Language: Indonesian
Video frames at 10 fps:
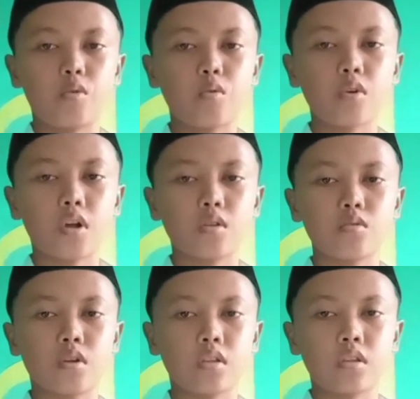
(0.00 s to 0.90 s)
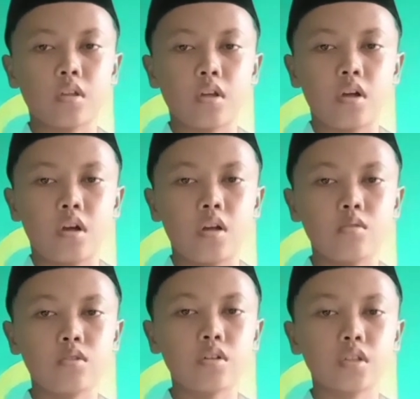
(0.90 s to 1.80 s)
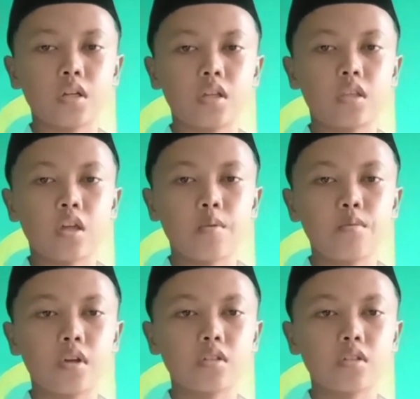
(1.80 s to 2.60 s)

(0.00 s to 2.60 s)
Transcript: Quran Surat Al-Hujurat ayat 13